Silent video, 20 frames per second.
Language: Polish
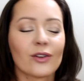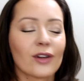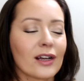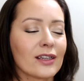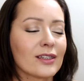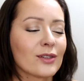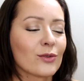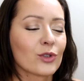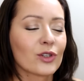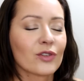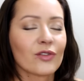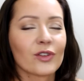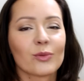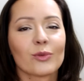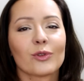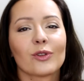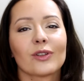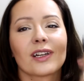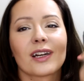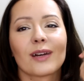okazje używać,
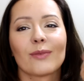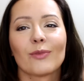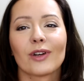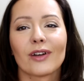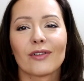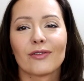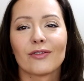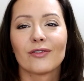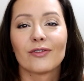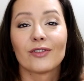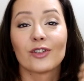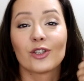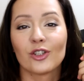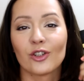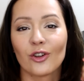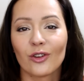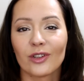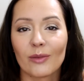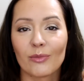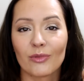bo to taka moja
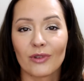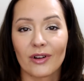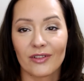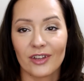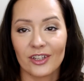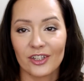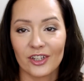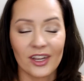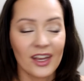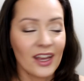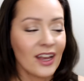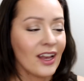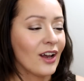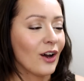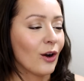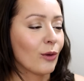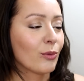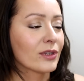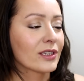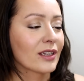wyśniona była, wiecie,
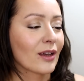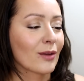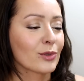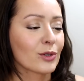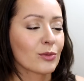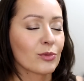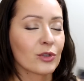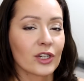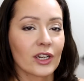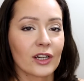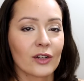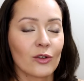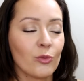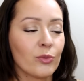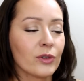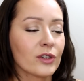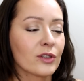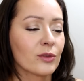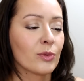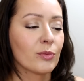obiecałam sobie, że jak
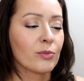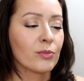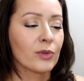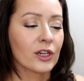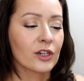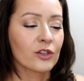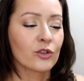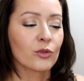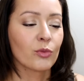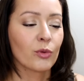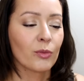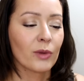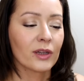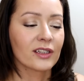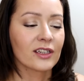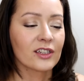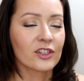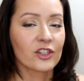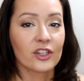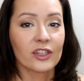kupię sobie pierwszą
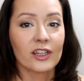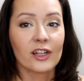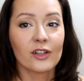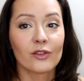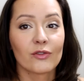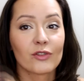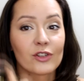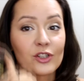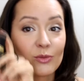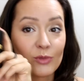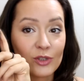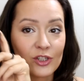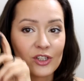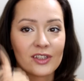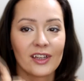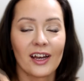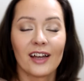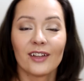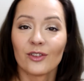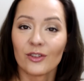pomadkę z Chanel, to właśnie będzie
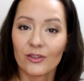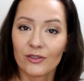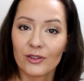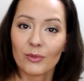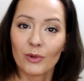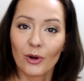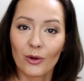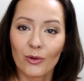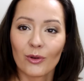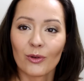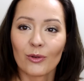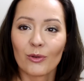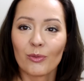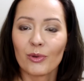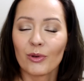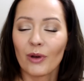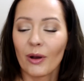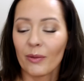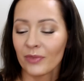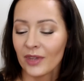ta, no i w tym roku ją
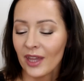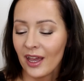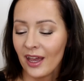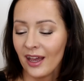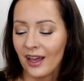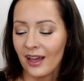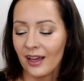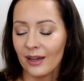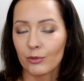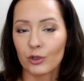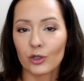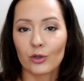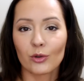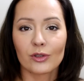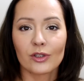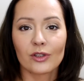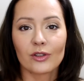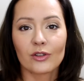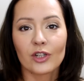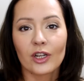kupiłam. Przyszło
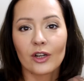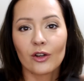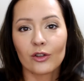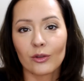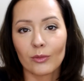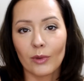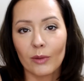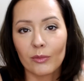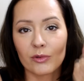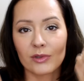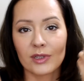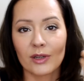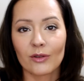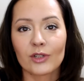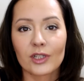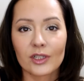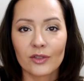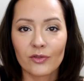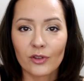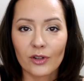co do czego, to mam ją cały
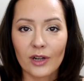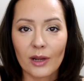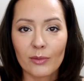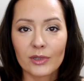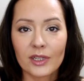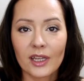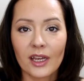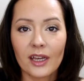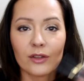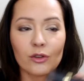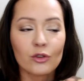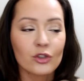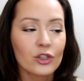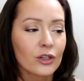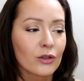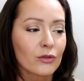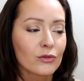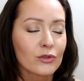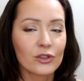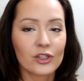czas w torebce, noszę
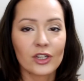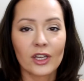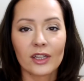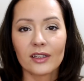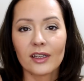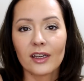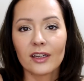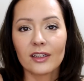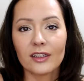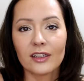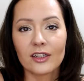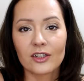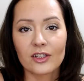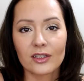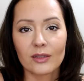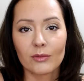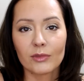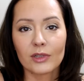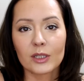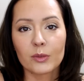ją codziennie, jak idę
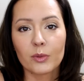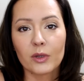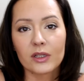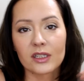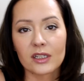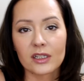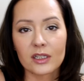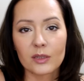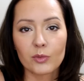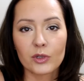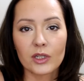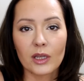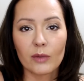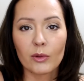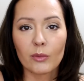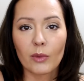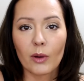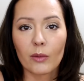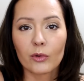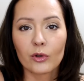czasami na spacer z
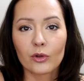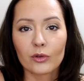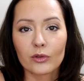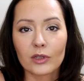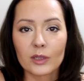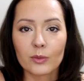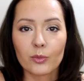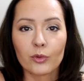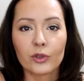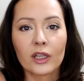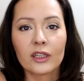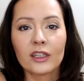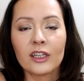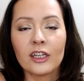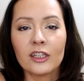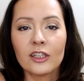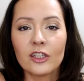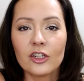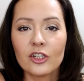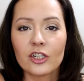psami, mam krótkie
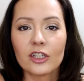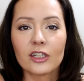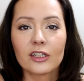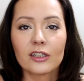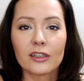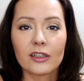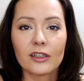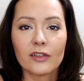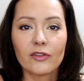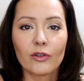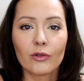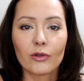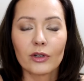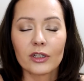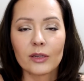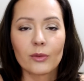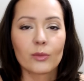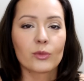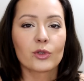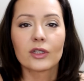spodenki i t-shirt i w ogóle
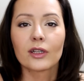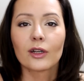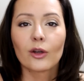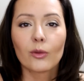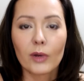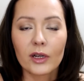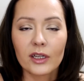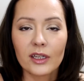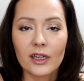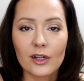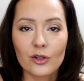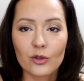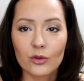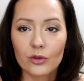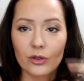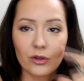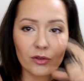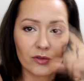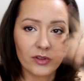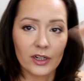nie mam żadnego makijażu,
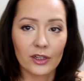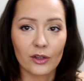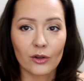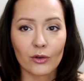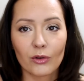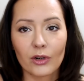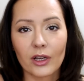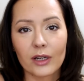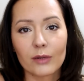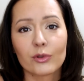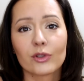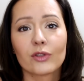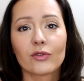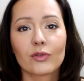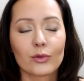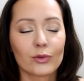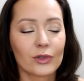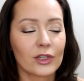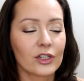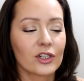tylko wielkie okulary
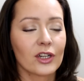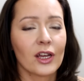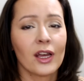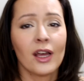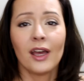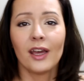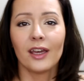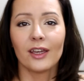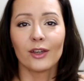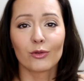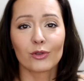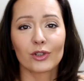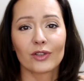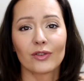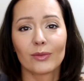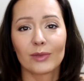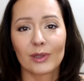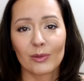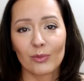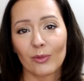przeciwsłoneczne i
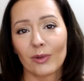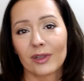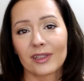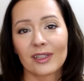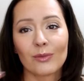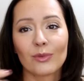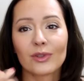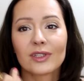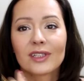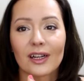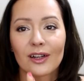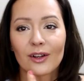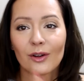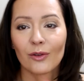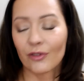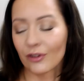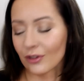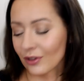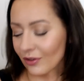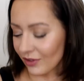używam tej pomadki, bo jest tak
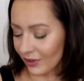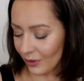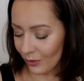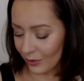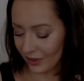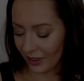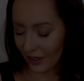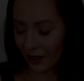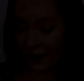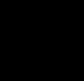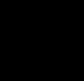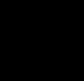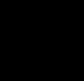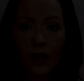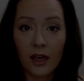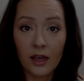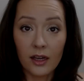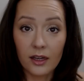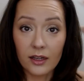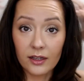komfortowo na ustach.
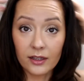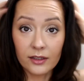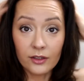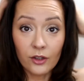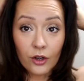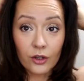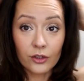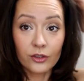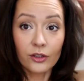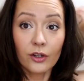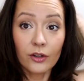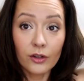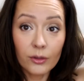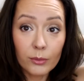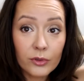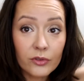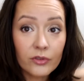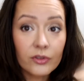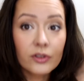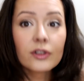E, no i to
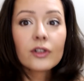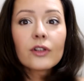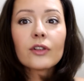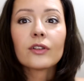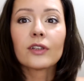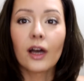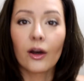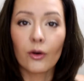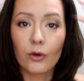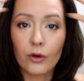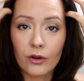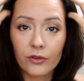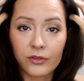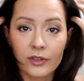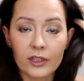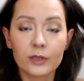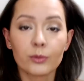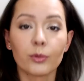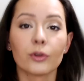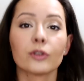by wyglądało w
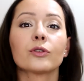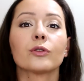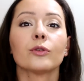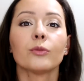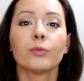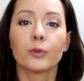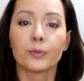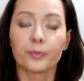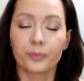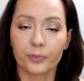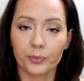ten sposób.